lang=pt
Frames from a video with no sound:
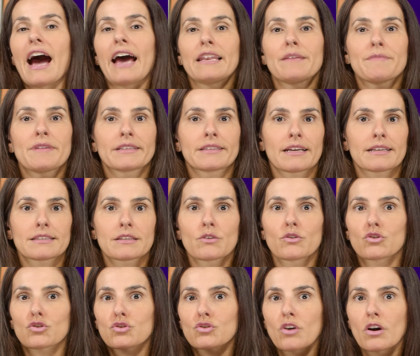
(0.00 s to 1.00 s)
A
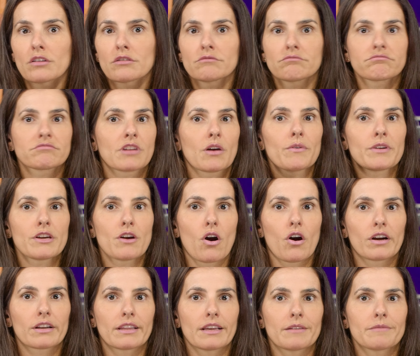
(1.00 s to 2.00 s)
alimentação e o sono estão em
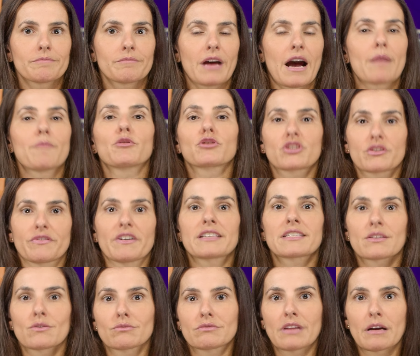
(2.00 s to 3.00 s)
ordem, a
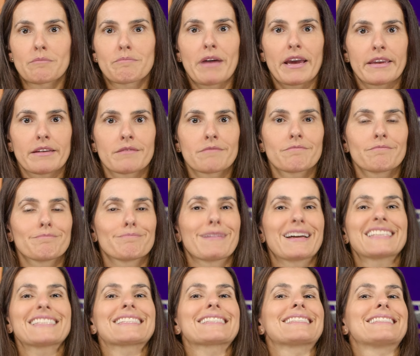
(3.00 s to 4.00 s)
motivação também,
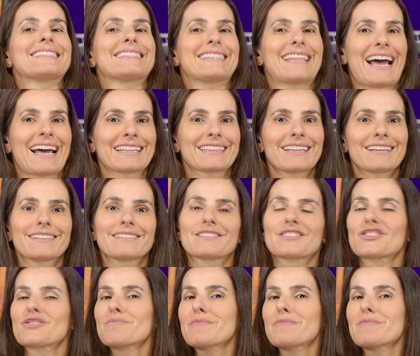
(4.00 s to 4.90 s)
mas nada de